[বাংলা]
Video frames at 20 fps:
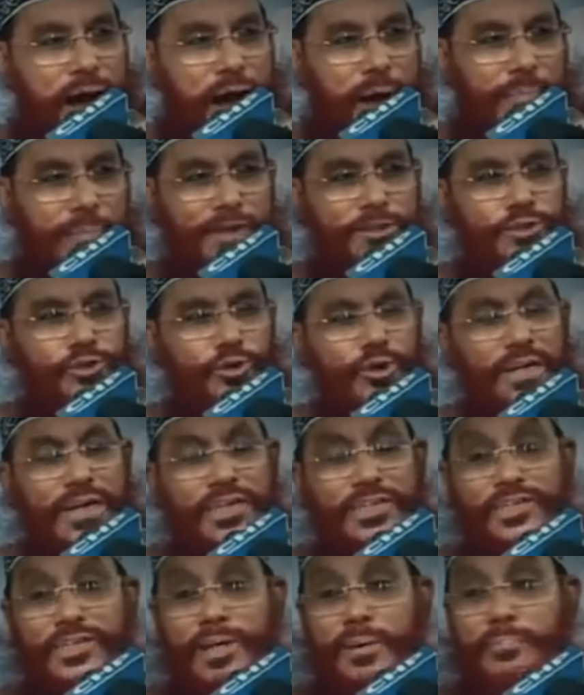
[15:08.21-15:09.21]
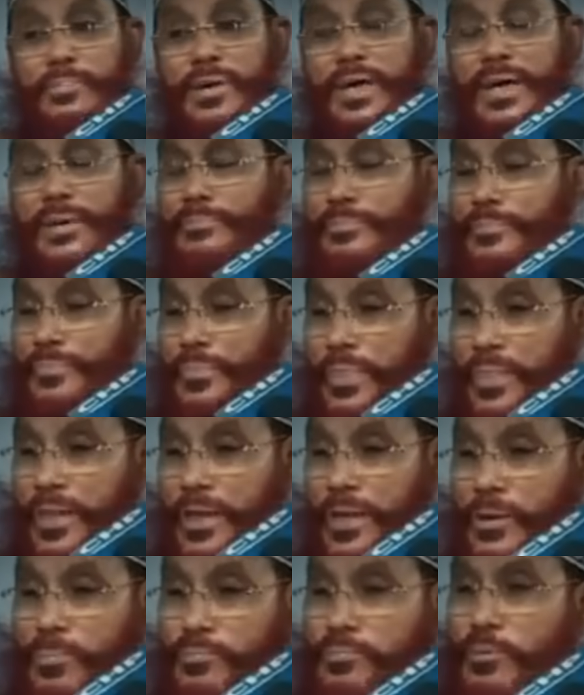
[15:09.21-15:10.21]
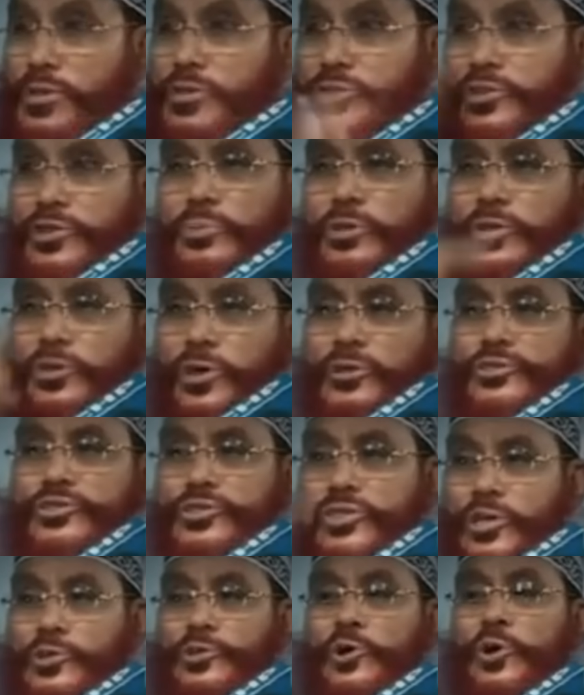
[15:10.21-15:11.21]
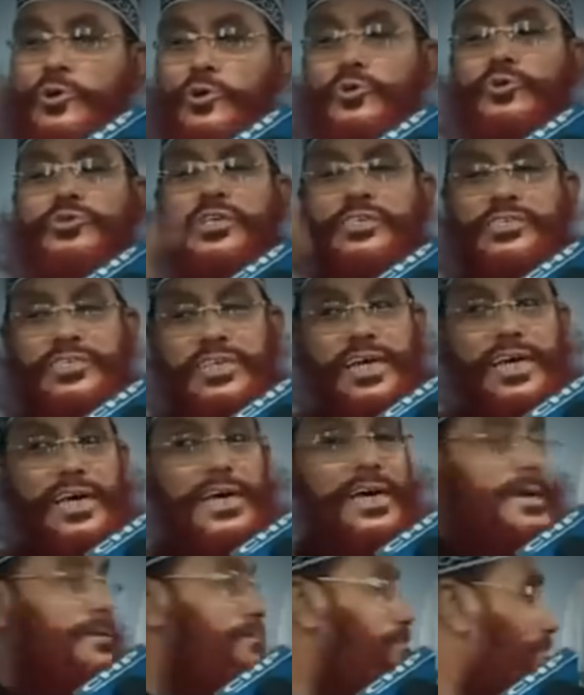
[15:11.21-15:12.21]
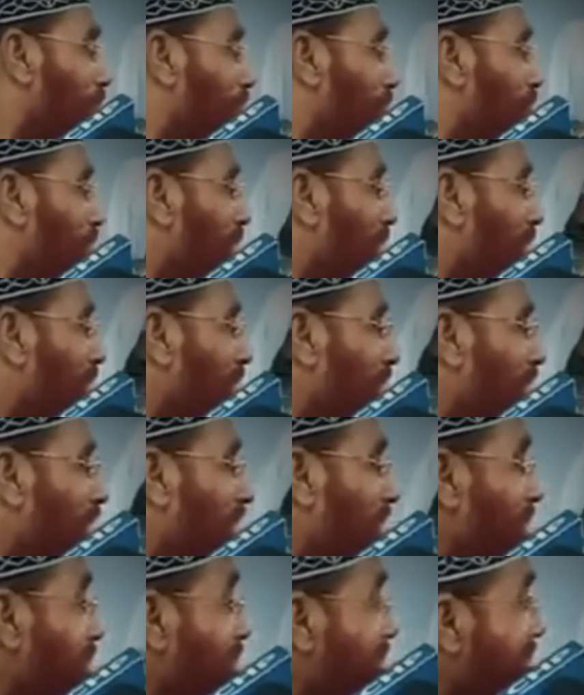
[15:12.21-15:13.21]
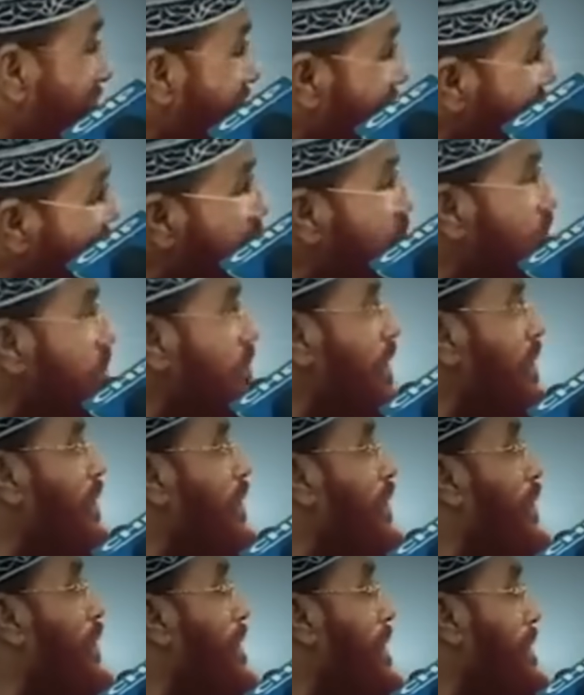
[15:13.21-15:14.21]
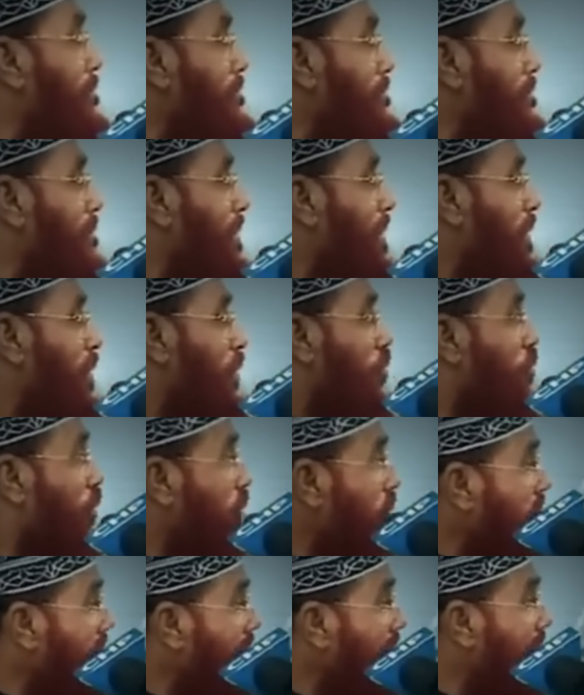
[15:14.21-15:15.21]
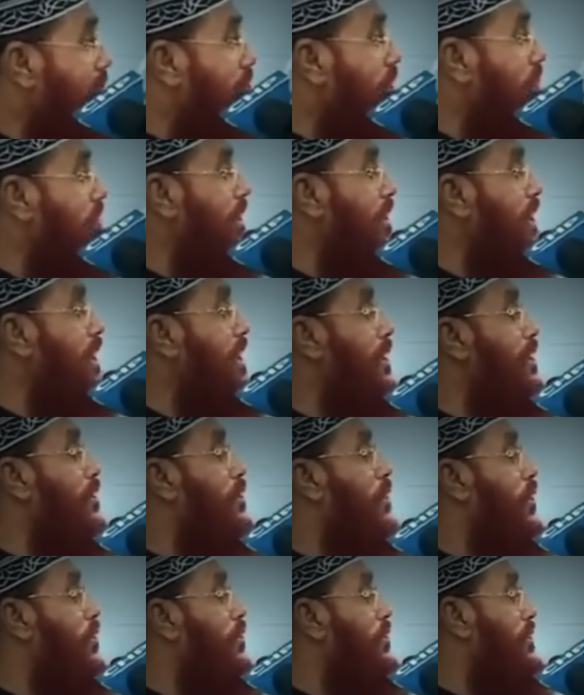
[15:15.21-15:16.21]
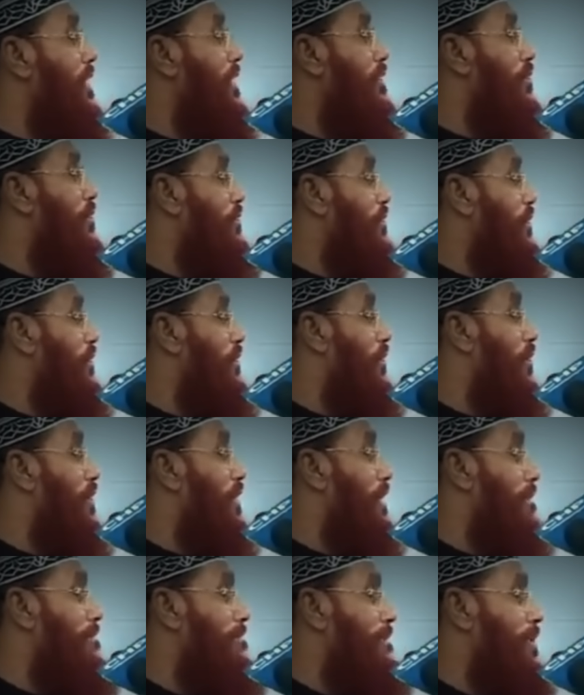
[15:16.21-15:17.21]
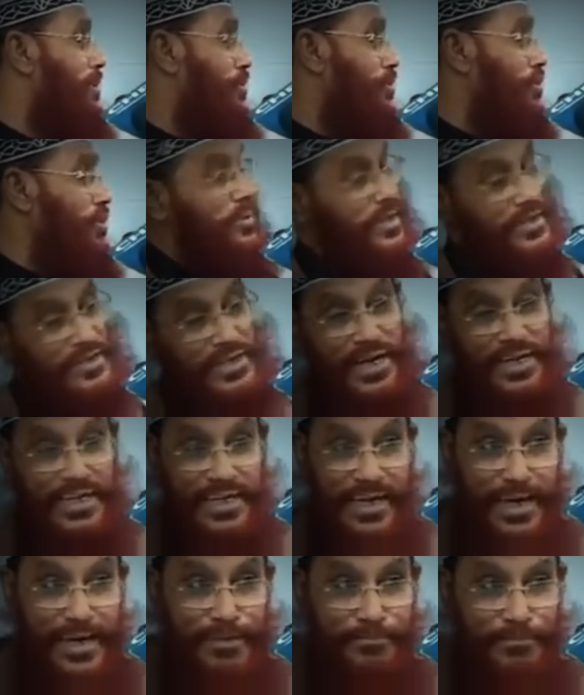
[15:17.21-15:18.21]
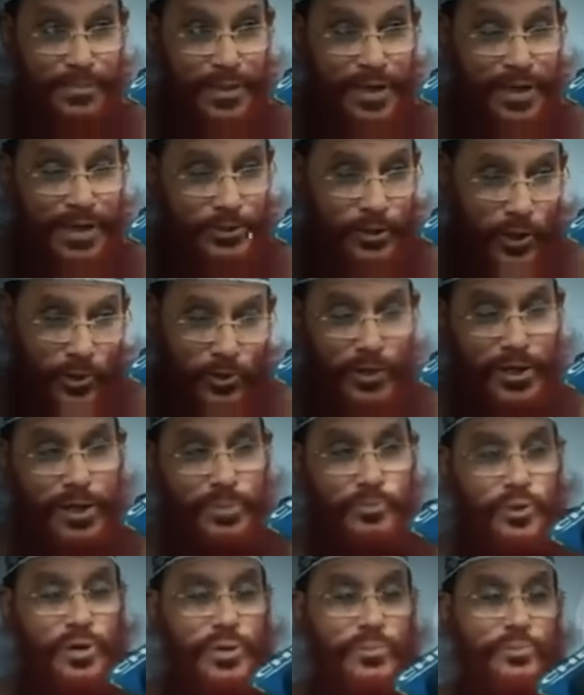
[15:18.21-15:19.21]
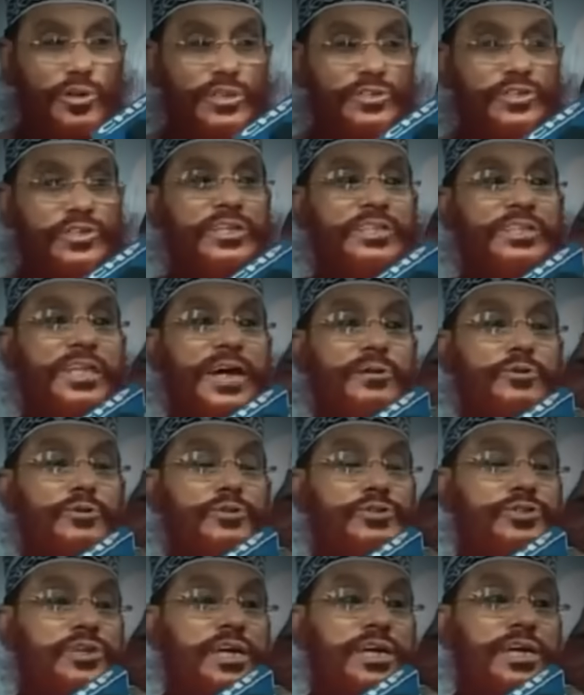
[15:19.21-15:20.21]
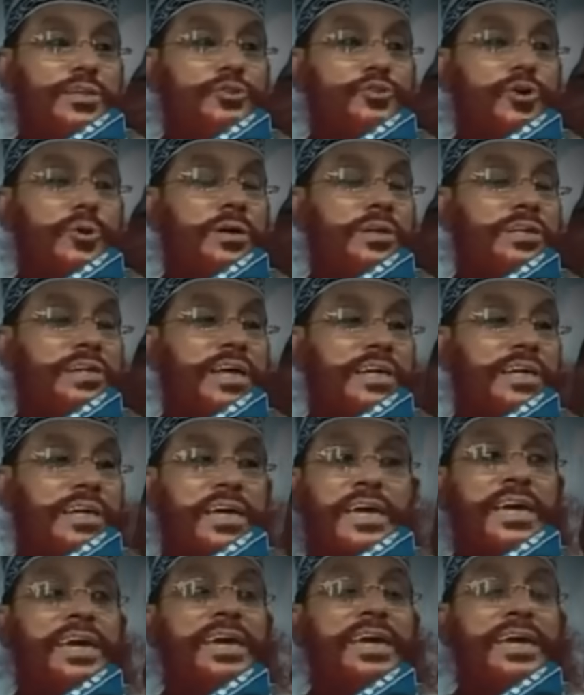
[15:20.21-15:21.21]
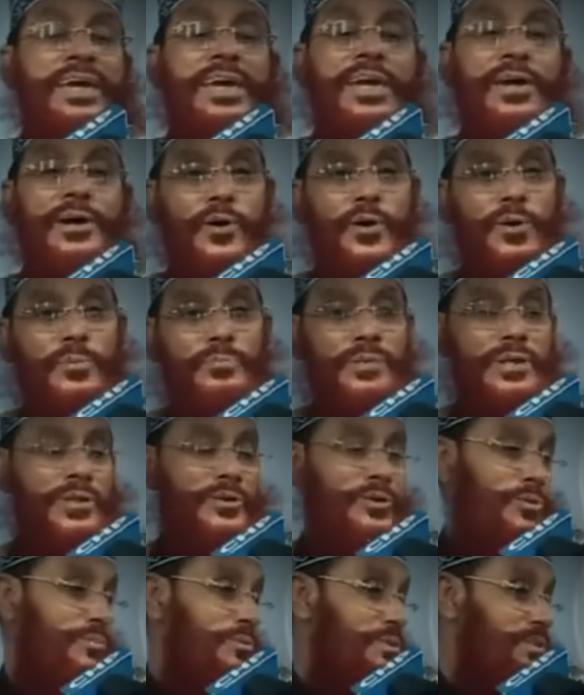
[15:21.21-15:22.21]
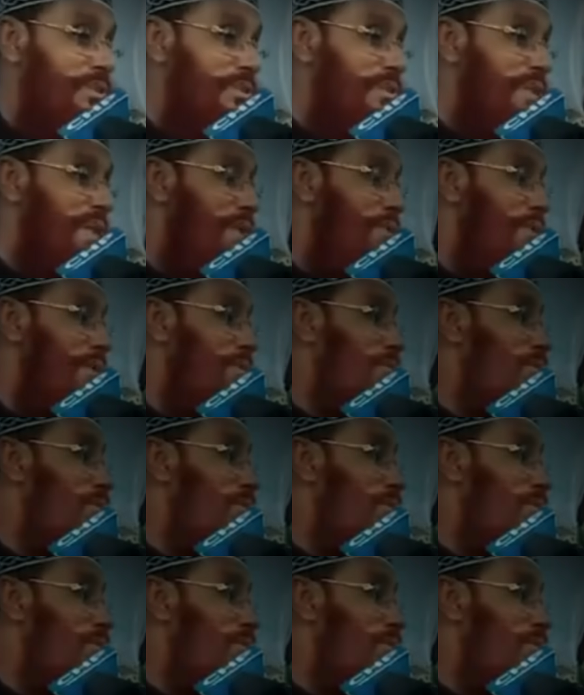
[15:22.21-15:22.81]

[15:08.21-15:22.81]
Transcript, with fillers: আমার চোখের সামনে প্রশ্নবোধক চিহ্ন ঘুরতেছে এটা জেনের কথা নয় কবির কথা নয় গণকের কথা নয় তবে এটা কি যখনই মনে মনে চিন্তা করছে তবে এটা কি অমনি নবীজি তেলাওয়াত